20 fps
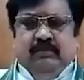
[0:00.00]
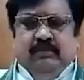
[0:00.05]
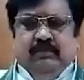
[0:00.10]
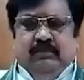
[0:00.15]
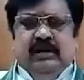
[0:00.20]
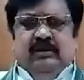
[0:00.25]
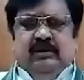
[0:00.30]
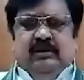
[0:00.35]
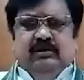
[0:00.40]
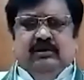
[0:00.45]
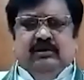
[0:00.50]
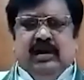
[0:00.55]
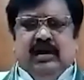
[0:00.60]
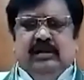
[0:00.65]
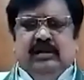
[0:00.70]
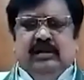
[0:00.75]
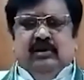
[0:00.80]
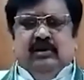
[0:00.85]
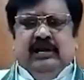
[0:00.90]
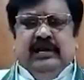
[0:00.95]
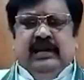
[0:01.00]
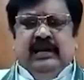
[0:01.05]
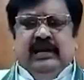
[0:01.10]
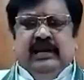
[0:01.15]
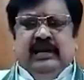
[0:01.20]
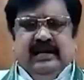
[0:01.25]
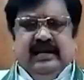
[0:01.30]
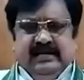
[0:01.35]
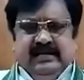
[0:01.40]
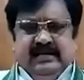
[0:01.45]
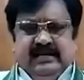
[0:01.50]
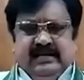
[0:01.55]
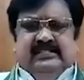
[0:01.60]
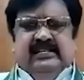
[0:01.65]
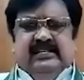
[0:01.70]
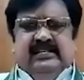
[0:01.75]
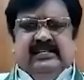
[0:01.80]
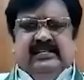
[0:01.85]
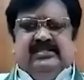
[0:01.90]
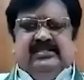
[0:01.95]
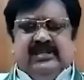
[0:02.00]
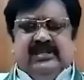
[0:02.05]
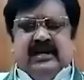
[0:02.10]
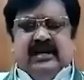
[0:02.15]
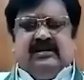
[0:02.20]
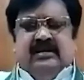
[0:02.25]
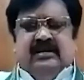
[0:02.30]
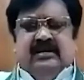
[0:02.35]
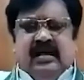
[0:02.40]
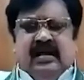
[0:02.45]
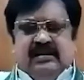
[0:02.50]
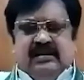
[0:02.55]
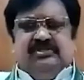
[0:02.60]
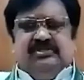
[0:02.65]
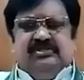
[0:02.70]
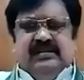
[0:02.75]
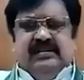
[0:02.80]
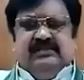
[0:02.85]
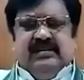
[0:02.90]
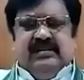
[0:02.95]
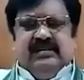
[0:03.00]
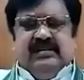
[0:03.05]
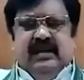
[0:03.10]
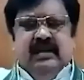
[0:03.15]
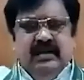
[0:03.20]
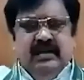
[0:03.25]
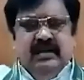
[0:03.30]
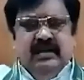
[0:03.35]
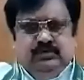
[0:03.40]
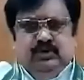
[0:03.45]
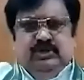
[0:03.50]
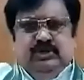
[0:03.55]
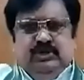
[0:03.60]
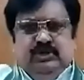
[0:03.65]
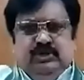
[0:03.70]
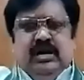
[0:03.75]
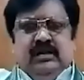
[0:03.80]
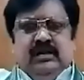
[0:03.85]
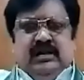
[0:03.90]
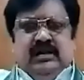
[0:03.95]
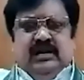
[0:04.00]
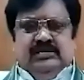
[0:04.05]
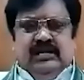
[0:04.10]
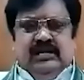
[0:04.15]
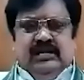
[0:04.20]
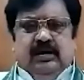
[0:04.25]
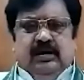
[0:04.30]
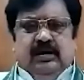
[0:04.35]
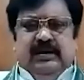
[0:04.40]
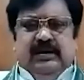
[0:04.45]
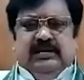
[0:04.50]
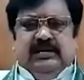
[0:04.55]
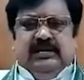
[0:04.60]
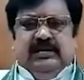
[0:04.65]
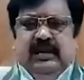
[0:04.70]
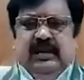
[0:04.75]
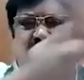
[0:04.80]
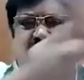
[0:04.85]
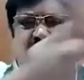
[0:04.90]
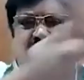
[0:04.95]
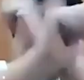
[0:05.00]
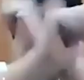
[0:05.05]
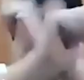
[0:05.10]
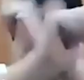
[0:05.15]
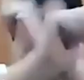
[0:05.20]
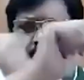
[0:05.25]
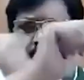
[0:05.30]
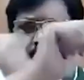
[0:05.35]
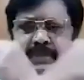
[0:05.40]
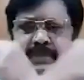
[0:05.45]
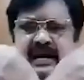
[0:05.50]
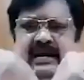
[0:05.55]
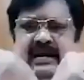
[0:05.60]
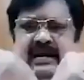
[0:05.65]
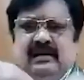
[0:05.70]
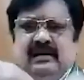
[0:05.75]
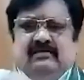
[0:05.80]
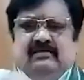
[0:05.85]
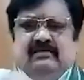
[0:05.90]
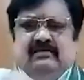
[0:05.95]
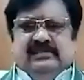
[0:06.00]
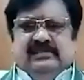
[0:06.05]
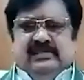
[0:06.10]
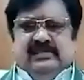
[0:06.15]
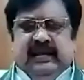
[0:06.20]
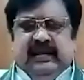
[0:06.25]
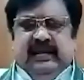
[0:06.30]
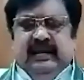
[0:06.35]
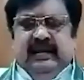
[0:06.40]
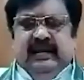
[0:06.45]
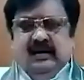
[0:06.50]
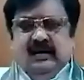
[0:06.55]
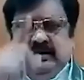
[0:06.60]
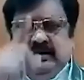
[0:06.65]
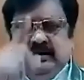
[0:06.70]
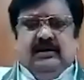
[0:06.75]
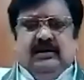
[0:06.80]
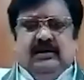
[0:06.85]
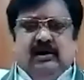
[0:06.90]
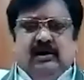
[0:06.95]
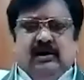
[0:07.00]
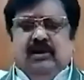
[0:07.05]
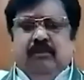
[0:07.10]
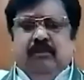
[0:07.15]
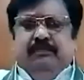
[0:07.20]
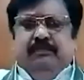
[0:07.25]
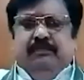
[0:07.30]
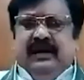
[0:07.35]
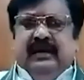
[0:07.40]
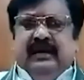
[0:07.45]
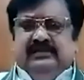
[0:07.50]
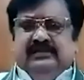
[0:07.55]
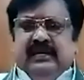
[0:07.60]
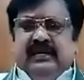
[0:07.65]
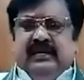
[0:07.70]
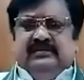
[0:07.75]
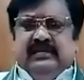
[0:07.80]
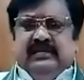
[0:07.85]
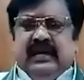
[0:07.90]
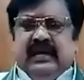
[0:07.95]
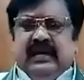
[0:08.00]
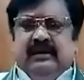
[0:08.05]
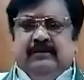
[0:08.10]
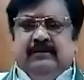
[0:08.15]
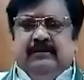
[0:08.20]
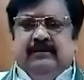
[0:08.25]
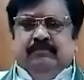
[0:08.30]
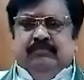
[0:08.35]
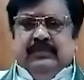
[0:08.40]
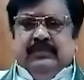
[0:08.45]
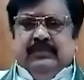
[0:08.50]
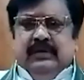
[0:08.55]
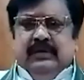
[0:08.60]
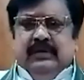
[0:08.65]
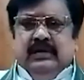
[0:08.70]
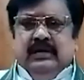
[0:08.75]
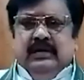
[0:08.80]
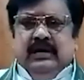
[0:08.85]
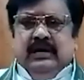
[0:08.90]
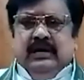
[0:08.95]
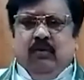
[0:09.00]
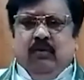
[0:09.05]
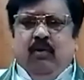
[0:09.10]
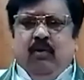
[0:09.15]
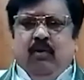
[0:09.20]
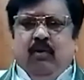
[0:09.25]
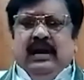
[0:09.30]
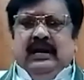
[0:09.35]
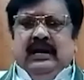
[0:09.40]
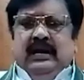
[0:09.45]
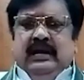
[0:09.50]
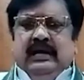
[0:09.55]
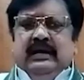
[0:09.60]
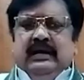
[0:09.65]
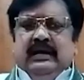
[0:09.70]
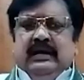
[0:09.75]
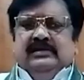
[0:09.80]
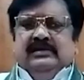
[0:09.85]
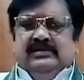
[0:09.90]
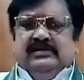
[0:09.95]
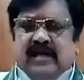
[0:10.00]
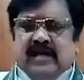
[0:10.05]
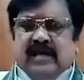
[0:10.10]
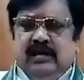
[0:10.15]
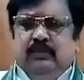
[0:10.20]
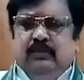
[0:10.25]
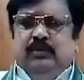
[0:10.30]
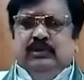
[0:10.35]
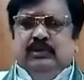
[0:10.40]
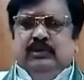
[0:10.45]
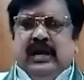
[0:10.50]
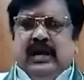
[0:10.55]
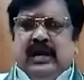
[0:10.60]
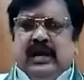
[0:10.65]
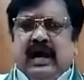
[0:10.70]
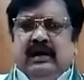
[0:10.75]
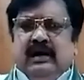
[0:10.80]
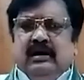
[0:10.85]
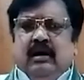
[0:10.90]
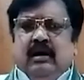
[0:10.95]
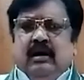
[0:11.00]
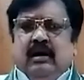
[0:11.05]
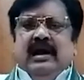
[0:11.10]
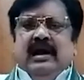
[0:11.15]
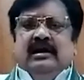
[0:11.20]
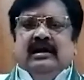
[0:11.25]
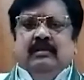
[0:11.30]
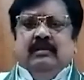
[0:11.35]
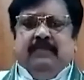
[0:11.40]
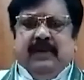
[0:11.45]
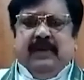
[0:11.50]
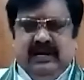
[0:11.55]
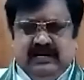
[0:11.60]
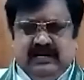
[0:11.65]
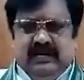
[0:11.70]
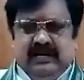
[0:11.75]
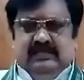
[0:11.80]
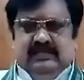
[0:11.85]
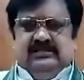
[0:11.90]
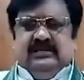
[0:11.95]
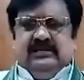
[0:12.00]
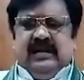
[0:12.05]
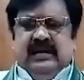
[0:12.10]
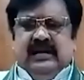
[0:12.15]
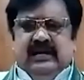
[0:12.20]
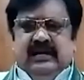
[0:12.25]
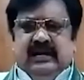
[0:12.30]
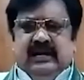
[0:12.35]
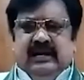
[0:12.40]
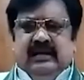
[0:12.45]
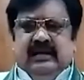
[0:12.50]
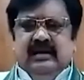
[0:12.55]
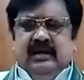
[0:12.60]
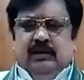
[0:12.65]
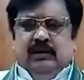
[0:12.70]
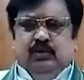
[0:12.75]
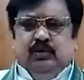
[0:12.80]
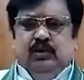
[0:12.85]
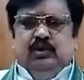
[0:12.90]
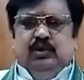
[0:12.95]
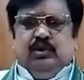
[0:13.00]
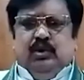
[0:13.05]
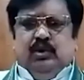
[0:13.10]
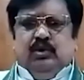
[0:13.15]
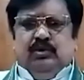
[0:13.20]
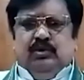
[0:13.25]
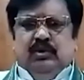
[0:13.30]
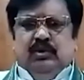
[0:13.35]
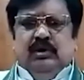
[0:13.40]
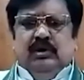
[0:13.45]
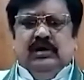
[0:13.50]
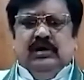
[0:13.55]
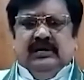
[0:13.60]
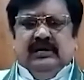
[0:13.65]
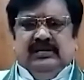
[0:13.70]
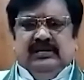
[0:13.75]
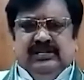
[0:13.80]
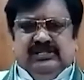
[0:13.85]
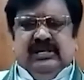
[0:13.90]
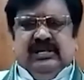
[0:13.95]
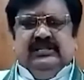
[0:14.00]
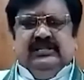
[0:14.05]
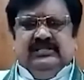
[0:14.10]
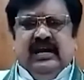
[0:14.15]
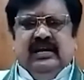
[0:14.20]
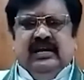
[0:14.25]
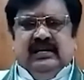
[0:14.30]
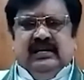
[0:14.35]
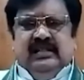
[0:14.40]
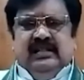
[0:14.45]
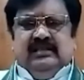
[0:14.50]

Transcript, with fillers: మీరు దళితుల్ని ఎస్సీ ఎస్టీ యాక్ట్ కింద అరెస్ట్ చేసి జుడిషియల్ కస్టడీకి పెట్టి వాళ్ళకి బేడీలు వేసి నడి రోడ్లో పెరేడ్ చేస్తే వాళ్ళకి సానుభూతిగా వాళ్ళని పలకరించడానికి గుంటూరు డిస్ట్రిక్ట్ జైలుకి